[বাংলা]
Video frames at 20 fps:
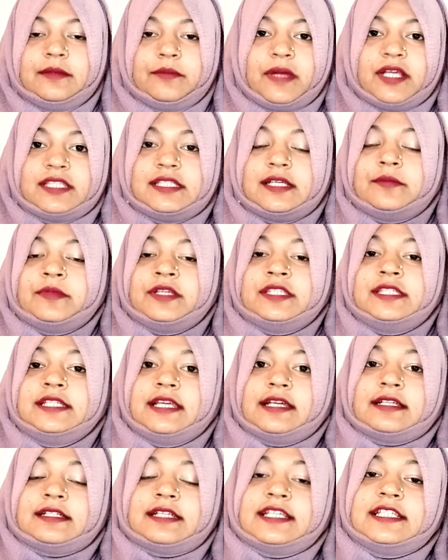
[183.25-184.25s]
মাঝামাঝি
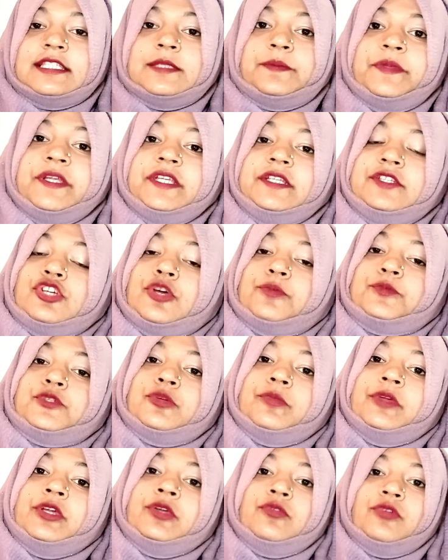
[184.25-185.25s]
একটা স্প্রিট
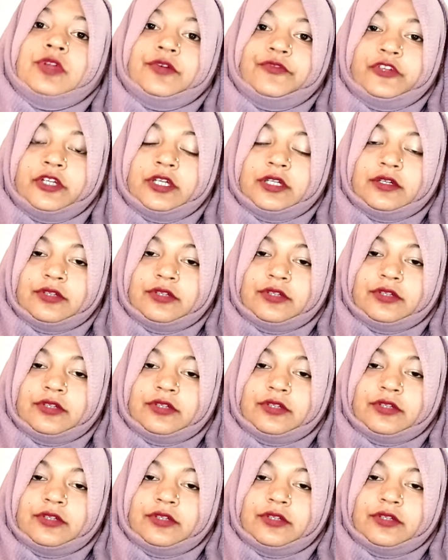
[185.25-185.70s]
সবসময় ঘোরাফেরা